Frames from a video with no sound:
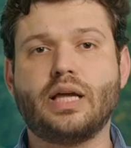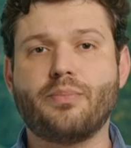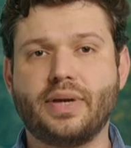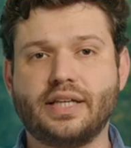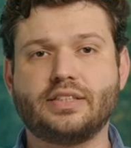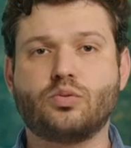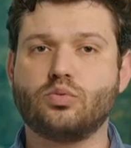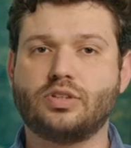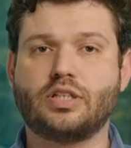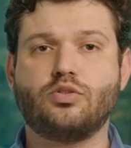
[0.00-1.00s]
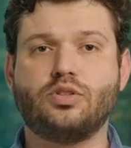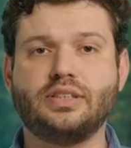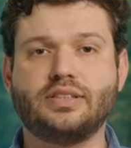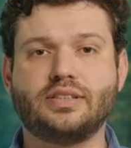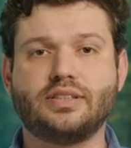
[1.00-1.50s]
da empresa com os
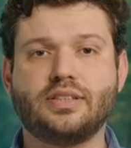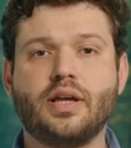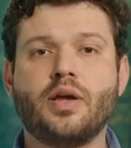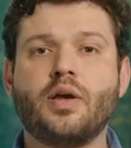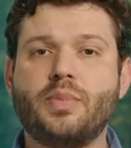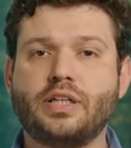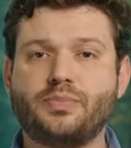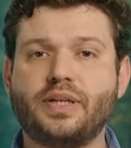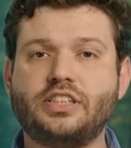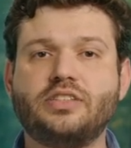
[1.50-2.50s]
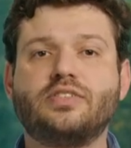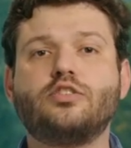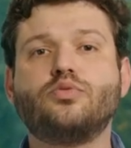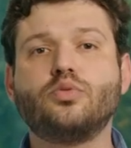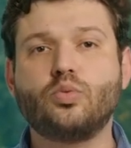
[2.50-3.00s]
acionistas,
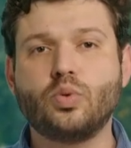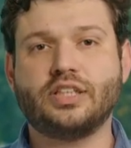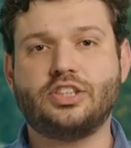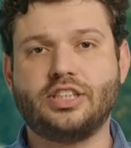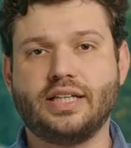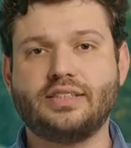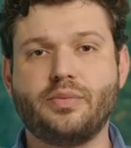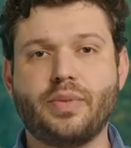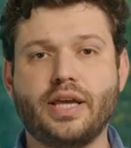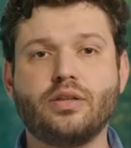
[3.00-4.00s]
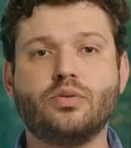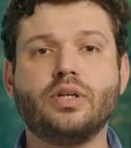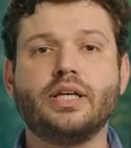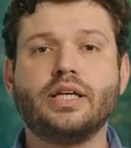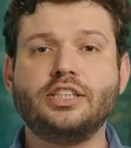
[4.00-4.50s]
perspectivas futuras de crescimento,
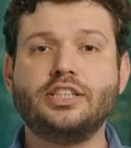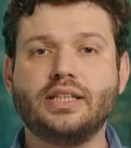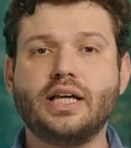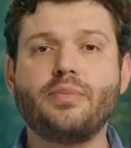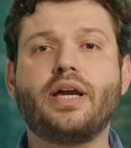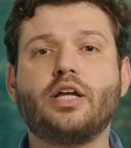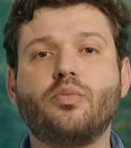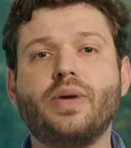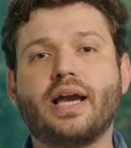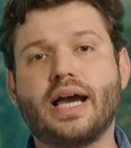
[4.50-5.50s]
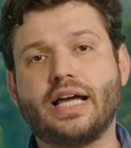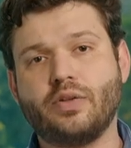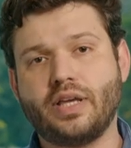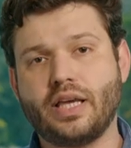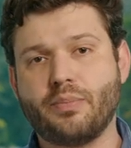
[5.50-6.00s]
dinâmica do
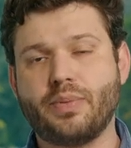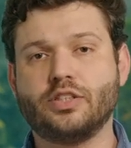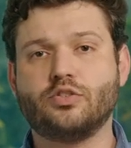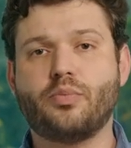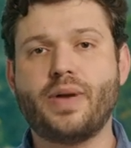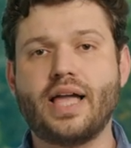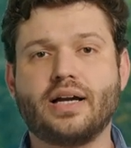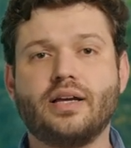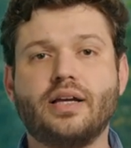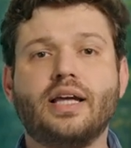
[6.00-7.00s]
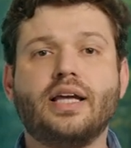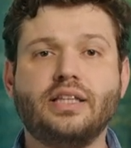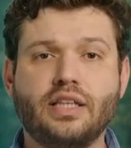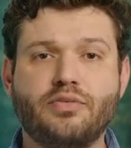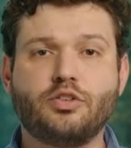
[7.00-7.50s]
mercado em que a empresa opera,
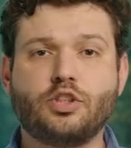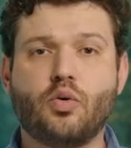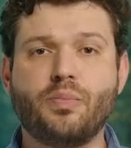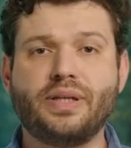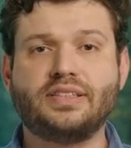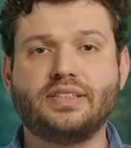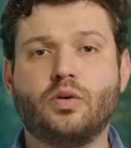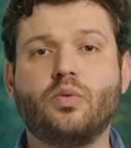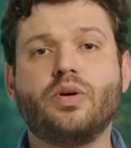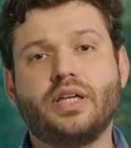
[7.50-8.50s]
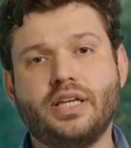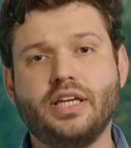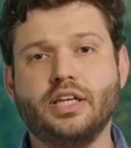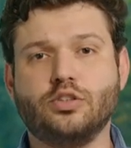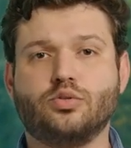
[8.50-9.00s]
nível de competição e
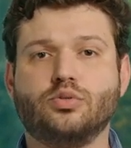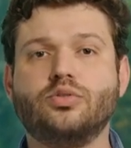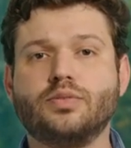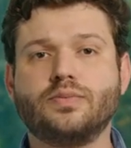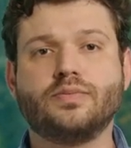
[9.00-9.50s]
riscos.